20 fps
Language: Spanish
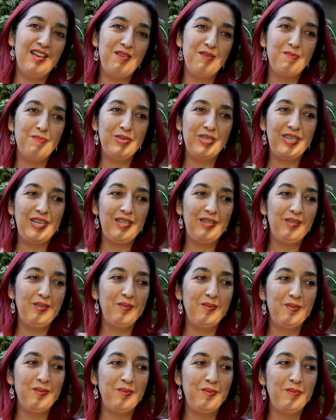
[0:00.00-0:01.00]
Yo me
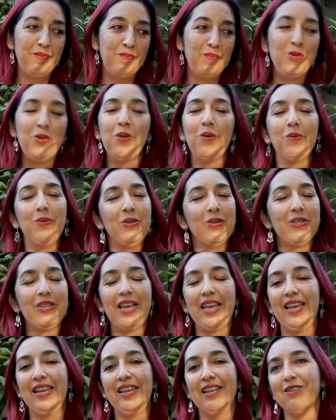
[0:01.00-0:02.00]
siento muy orgullosa
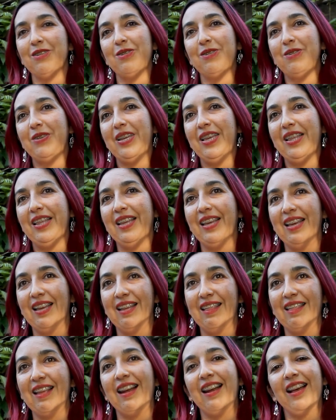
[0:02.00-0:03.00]
de quién soy y
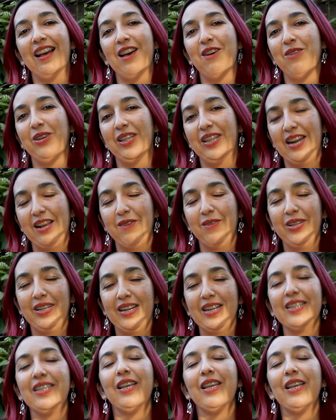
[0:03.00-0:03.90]
del legado que traigo atrás.